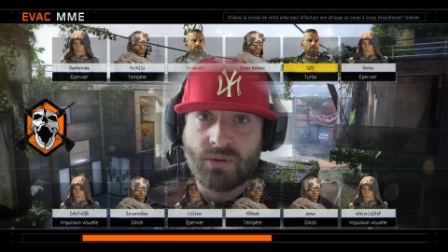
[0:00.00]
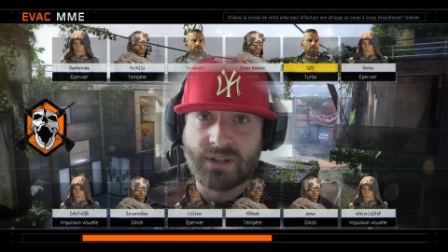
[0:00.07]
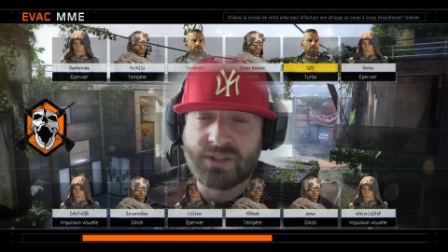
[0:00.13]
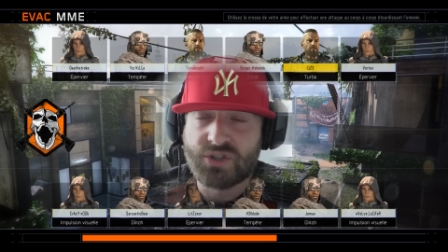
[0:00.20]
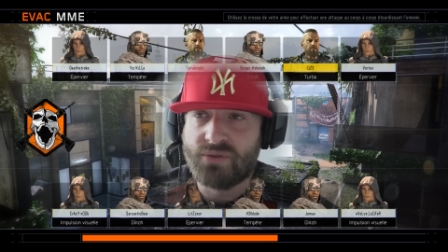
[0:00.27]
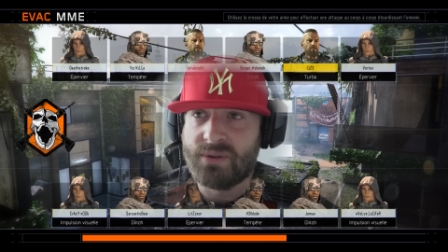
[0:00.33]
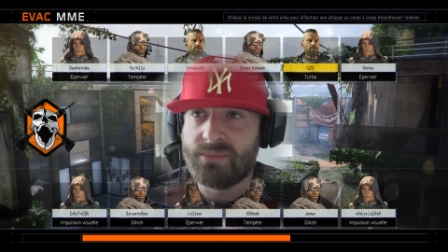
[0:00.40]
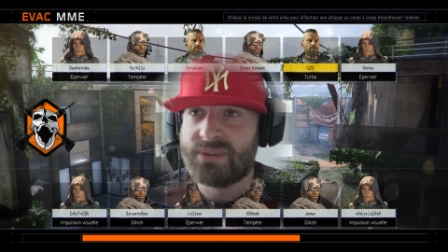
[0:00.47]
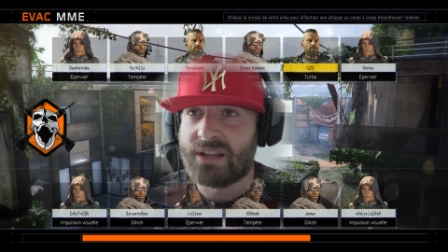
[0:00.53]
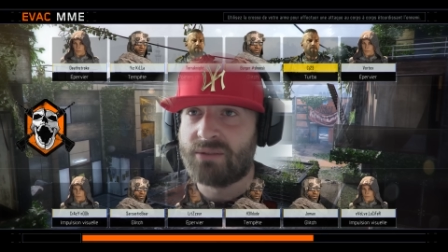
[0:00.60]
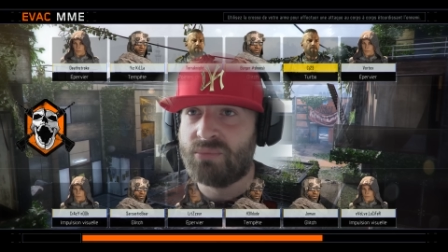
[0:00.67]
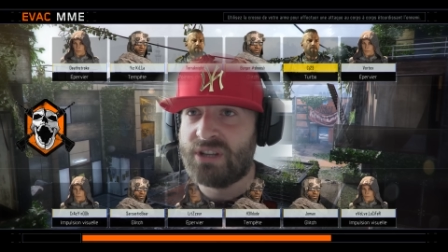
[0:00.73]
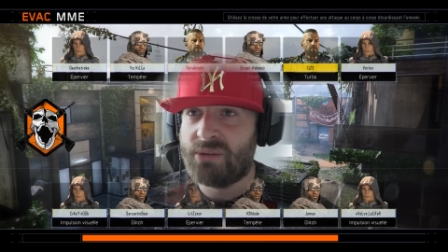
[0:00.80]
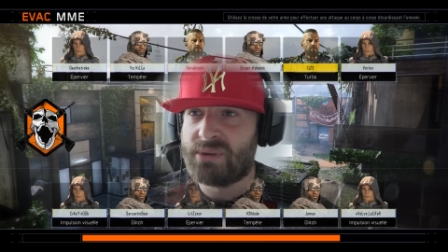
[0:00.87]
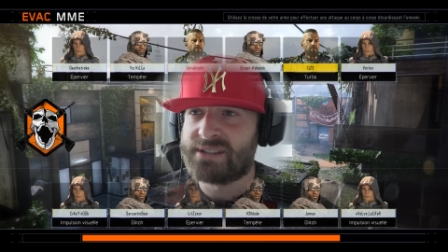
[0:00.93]
Hein. Je vais peut-être
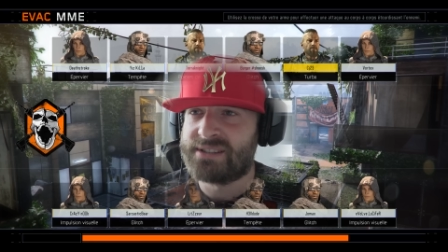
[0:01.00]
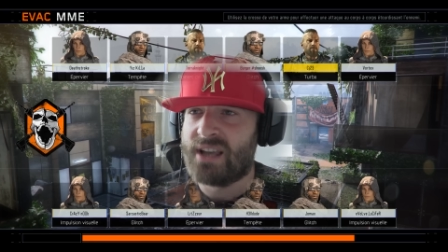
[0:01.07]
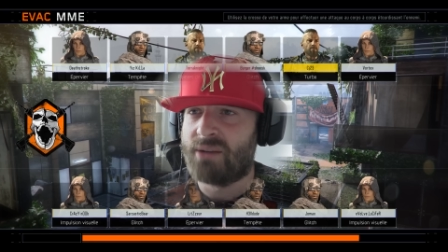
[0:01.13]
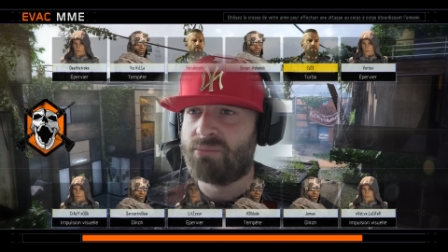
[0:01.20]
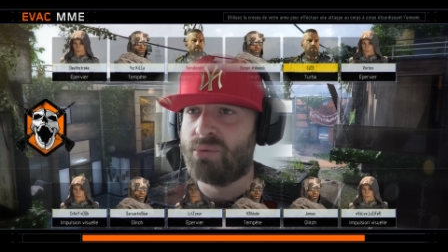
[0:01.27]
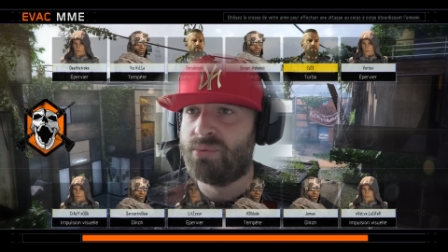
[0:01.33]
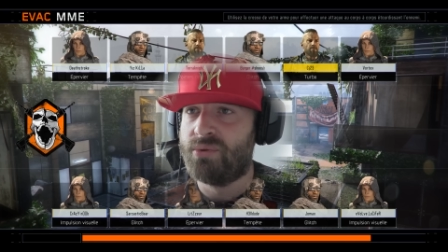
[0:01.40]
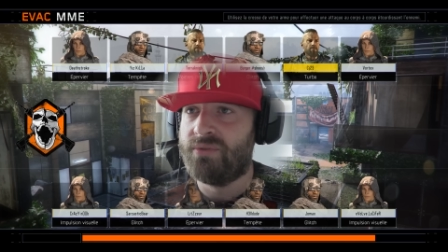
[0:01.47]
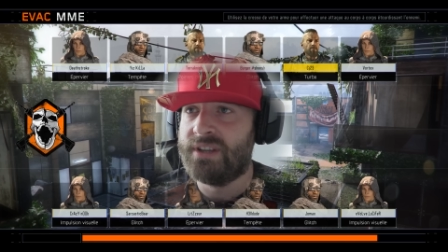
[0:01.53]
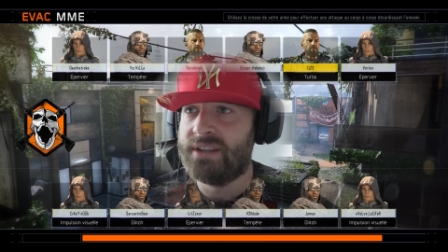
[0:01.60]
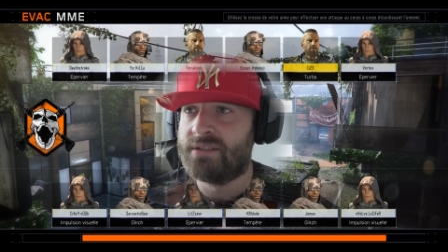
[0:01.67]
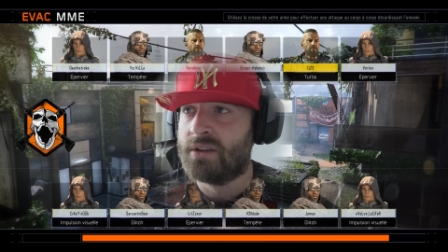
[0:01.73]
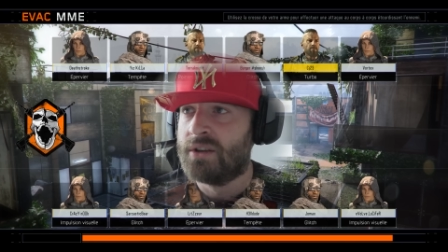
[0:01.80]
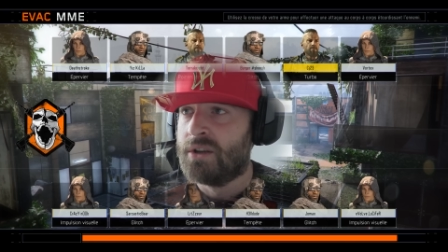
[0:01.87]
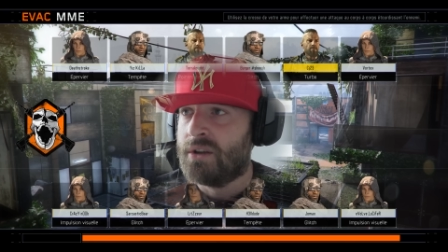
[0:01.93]
me déplacer un peu plus
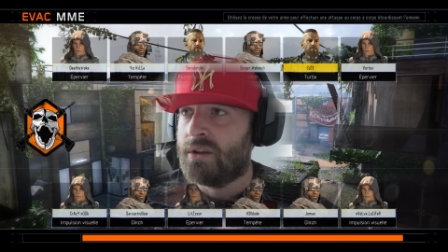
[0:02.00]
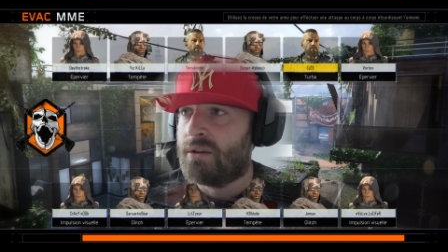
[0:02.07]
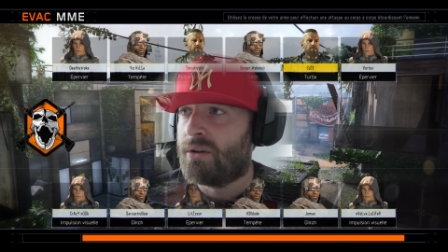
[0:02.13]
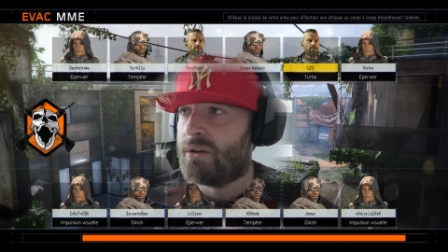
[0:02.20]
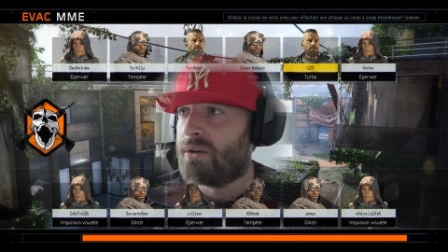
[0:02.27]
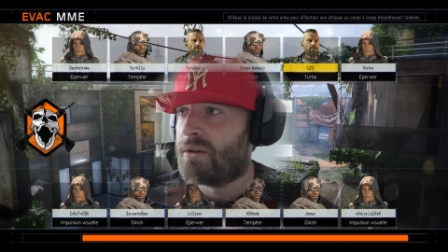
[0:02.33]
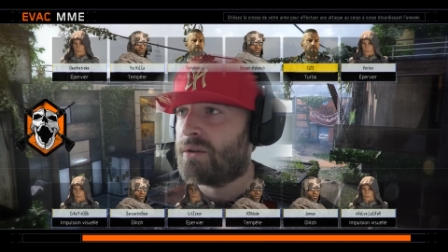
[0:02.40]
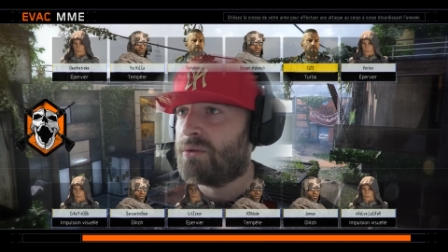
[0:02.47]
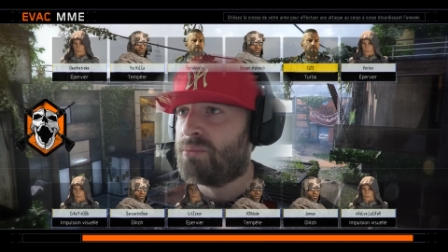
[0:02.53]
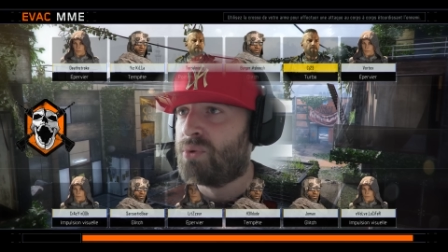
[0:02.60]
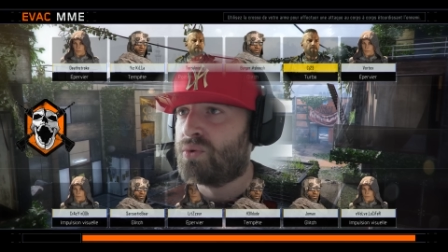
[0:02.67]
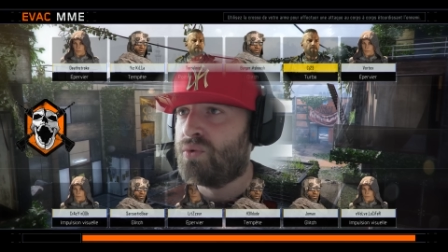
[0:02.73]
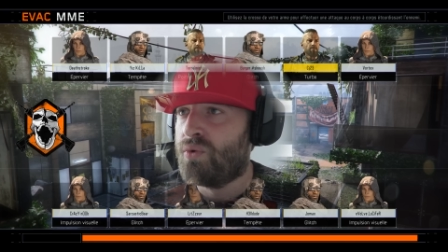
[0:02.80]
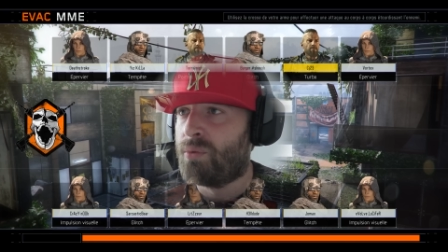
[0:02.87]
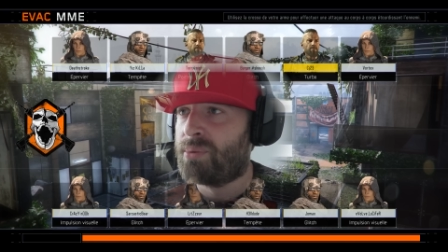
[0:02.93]
vite. Euh,
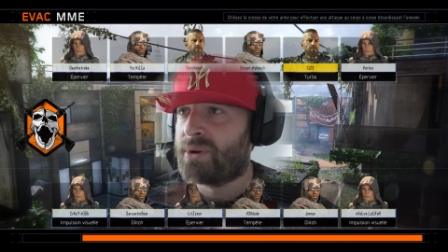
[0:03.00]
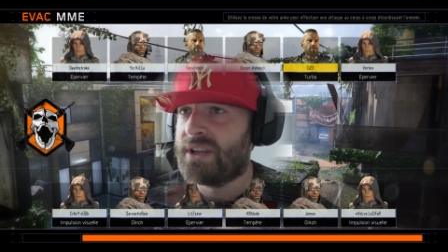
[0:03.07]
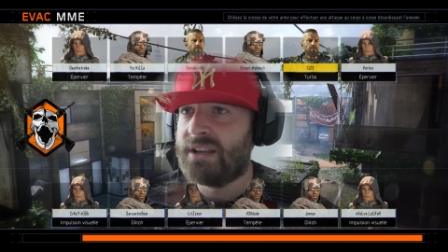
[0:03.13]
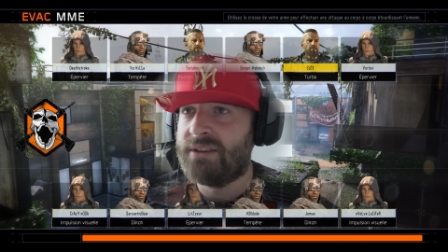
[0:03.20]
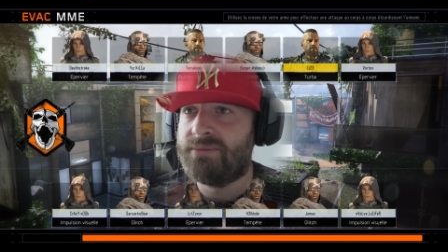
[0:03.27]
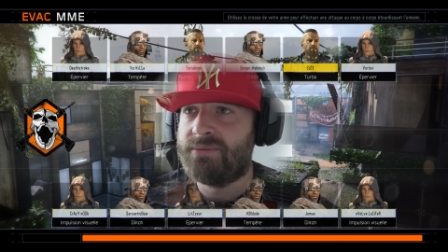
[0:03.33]
beaucoup ont pris les